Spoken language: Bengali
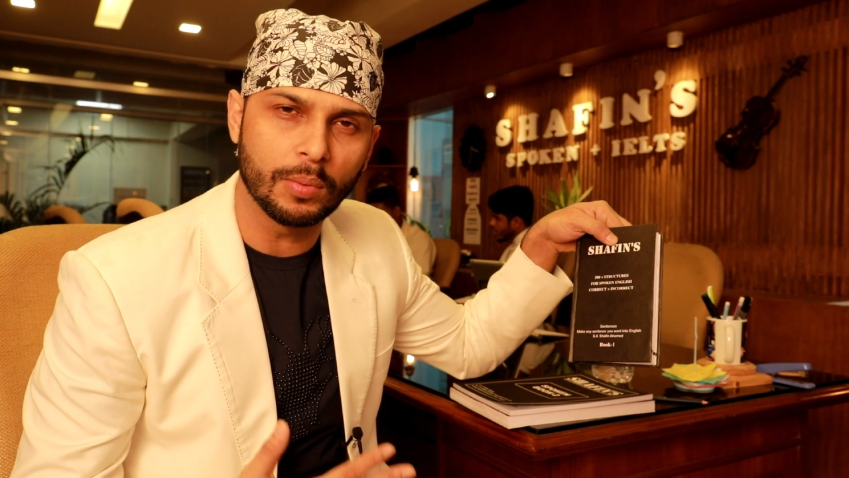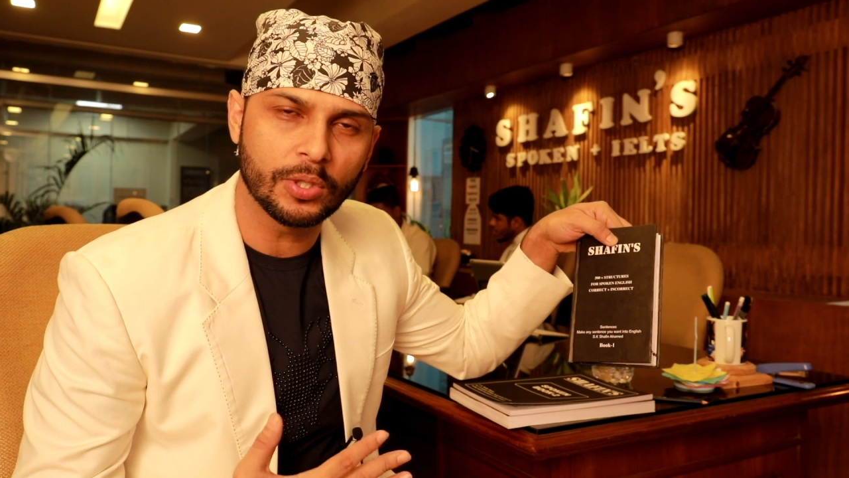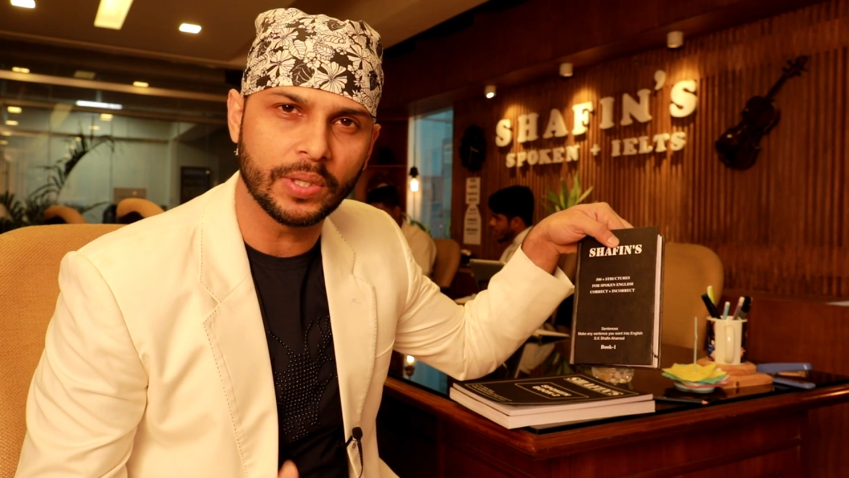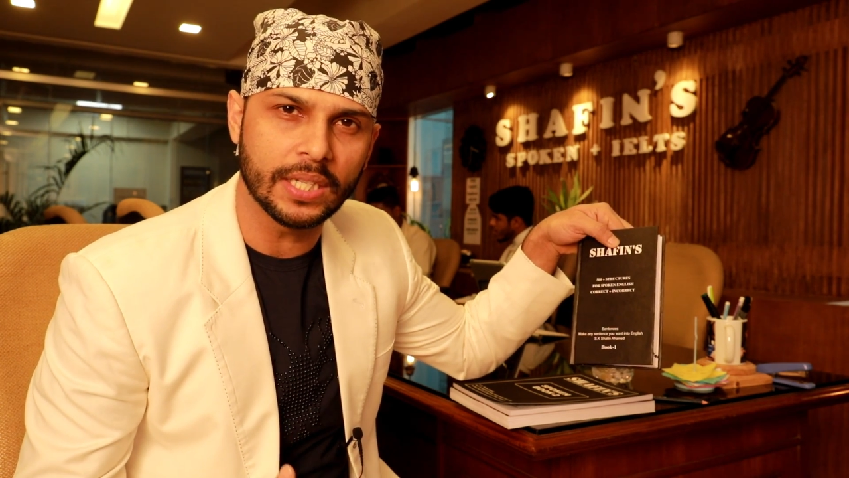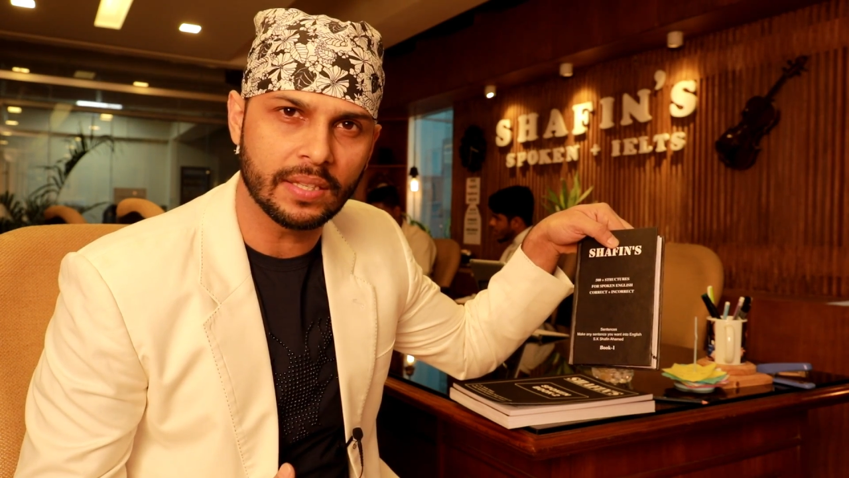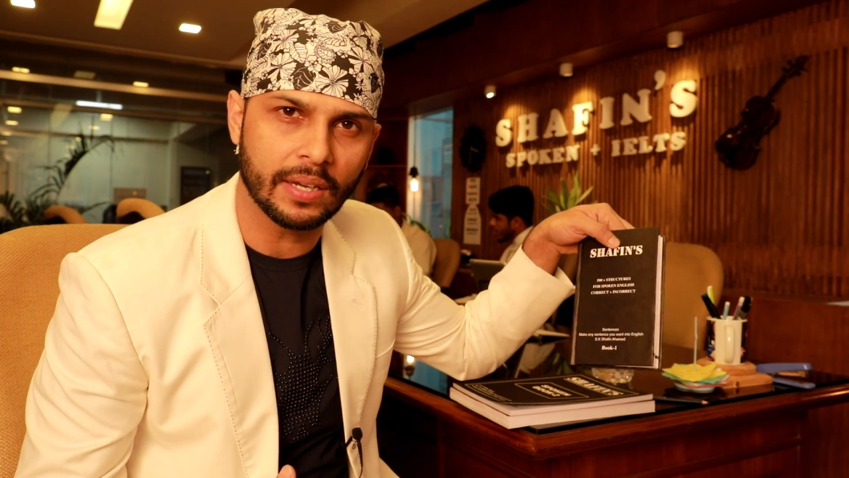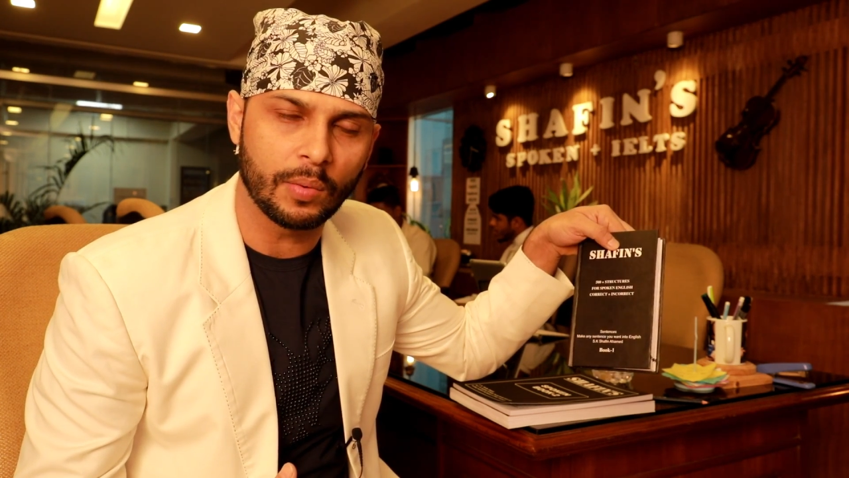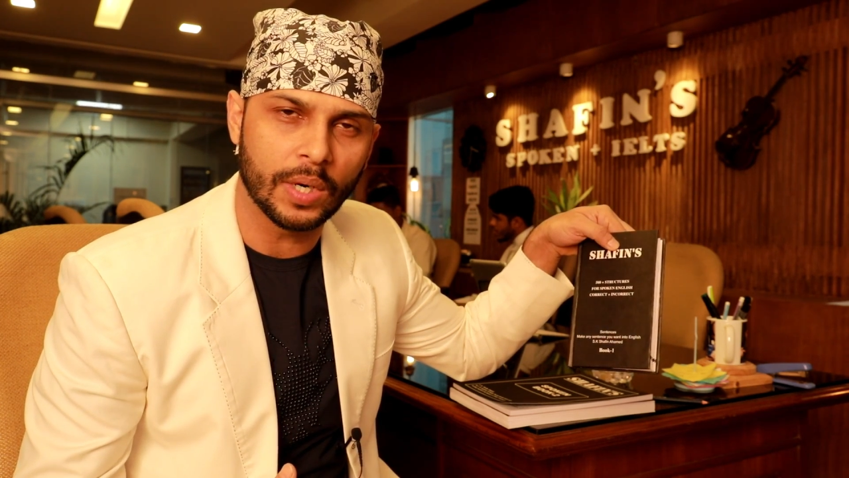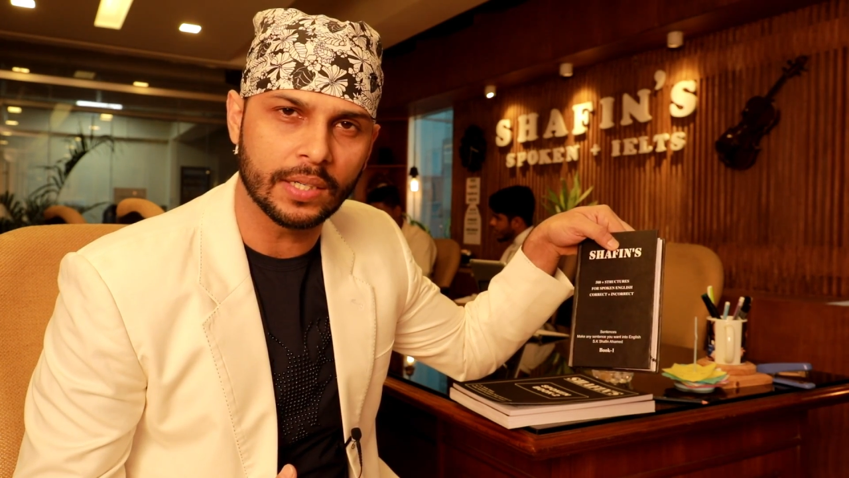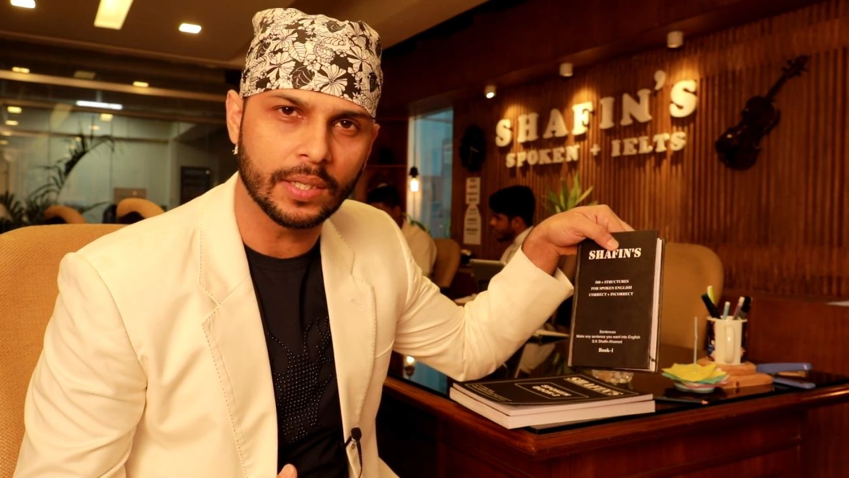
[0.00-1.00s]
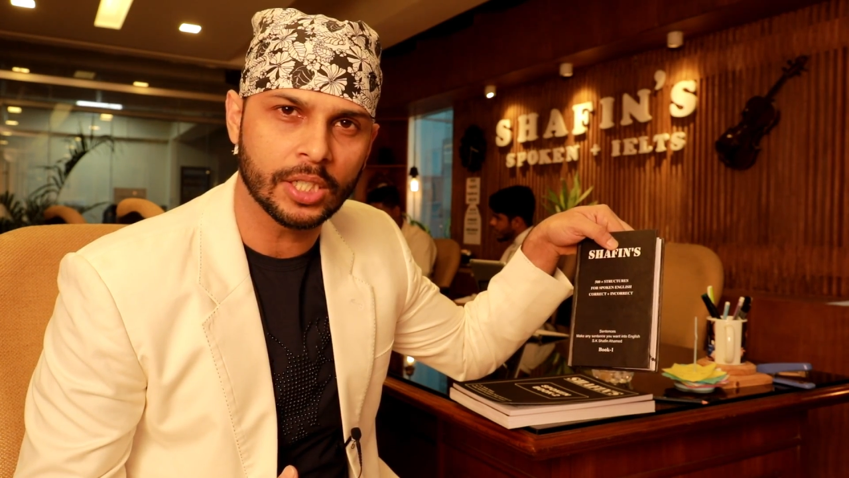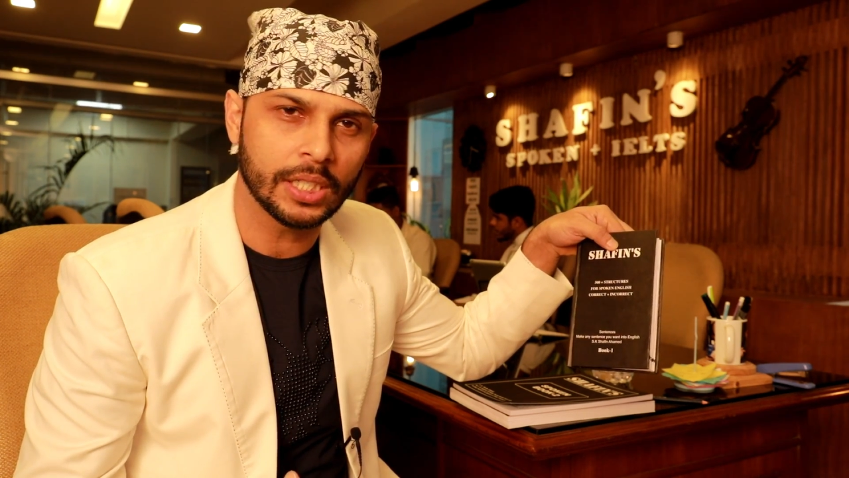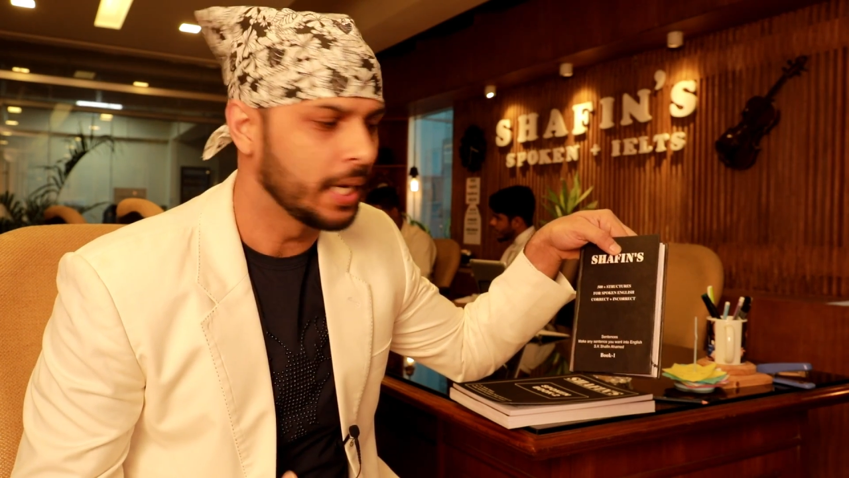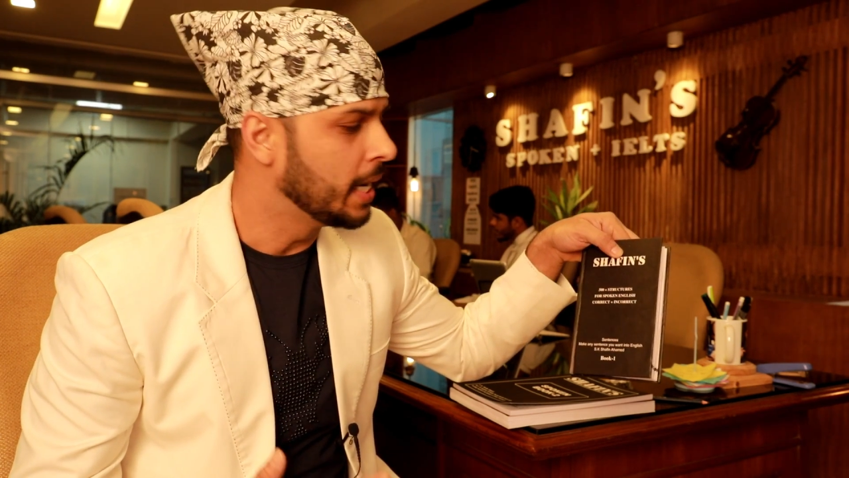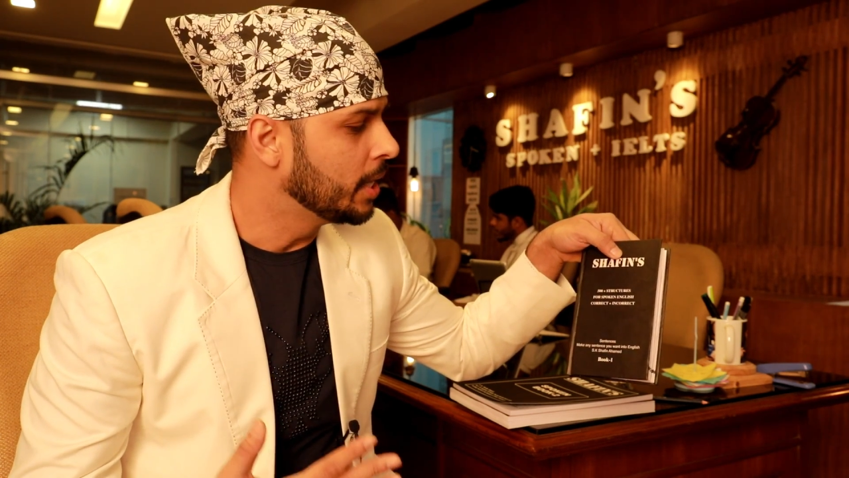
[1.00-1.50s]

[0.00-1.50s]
সমস্ত দেশ থেকে অর্ডার আসে